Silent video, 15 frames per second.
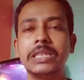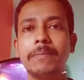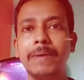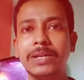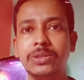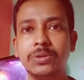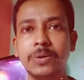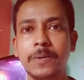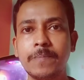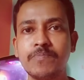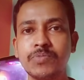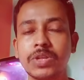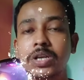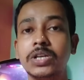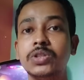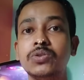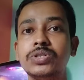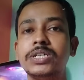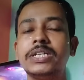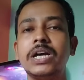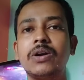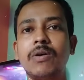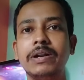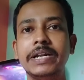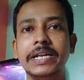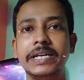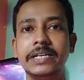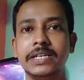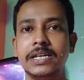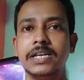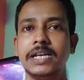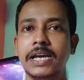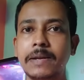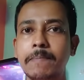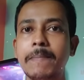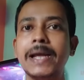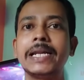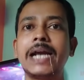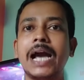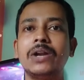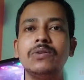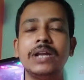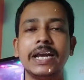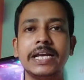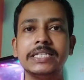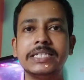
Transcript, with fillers: রাখতে পারতো কিন্তু সেটা করেনি এর মেন কারণটা